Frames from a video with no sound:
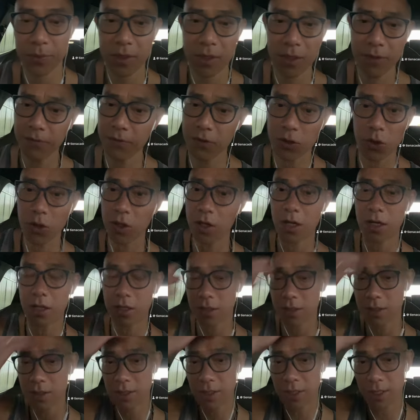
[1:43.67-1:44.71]
thì vừa rồi
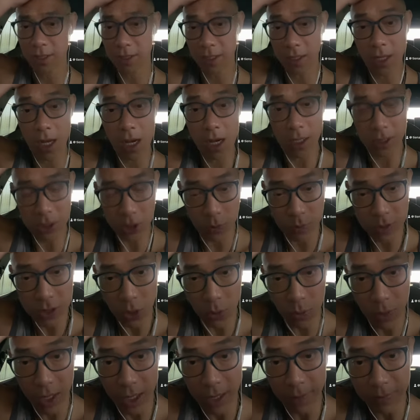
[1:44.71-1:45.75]
nó nó ngừng ở
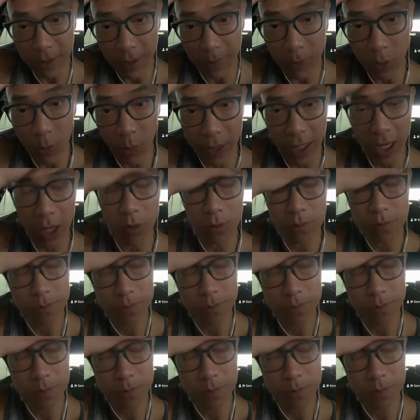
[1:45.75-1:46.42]
66.500 nó quay đầu